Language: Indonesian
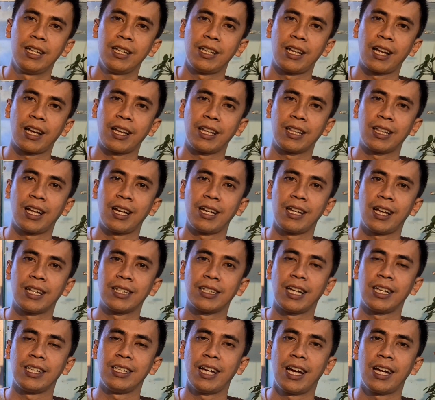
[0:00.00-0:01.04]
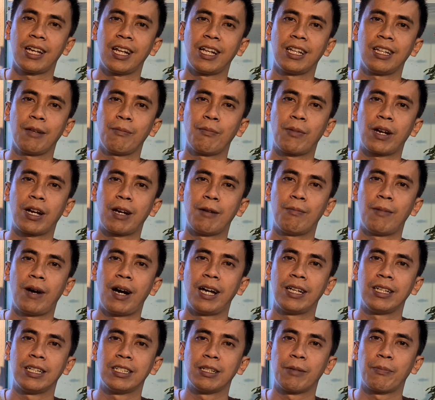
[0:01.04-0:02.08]
Nah kita lihat saja nanti
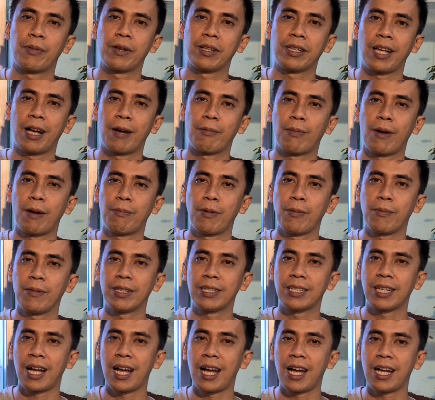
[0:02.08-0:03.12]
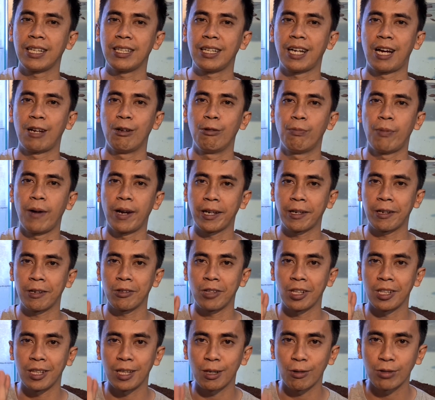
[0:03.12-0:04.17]
perkembangannya seperti apa pemirsa. Jangan lupa
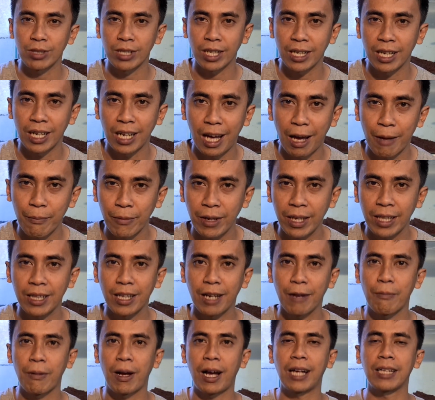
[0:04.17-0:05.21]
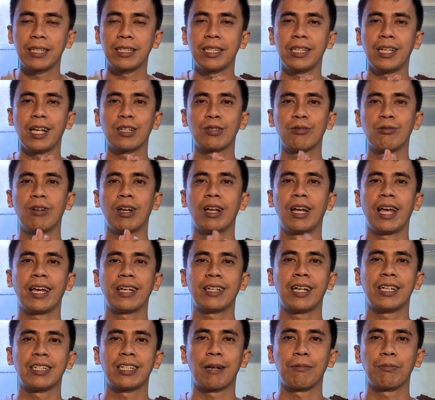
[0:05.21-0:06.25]
ikutin terus channel kami. Terima kasih yang sudah
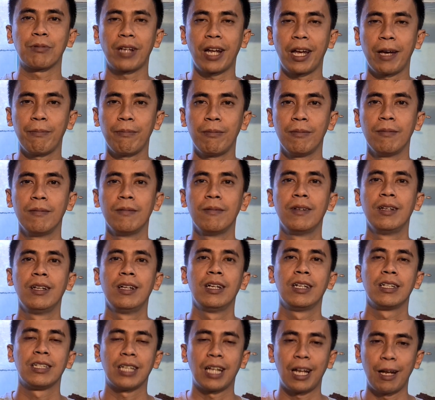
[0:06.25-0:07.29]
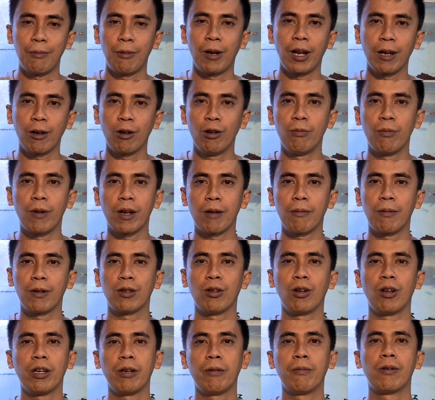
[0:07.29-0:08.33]
like dan subscribe. Assalamualaikum
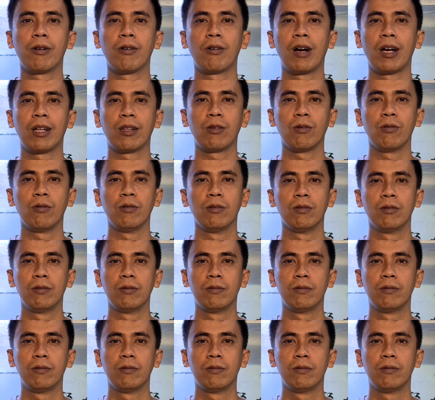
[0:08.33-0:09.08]
warahmatullahi wabarakatuh.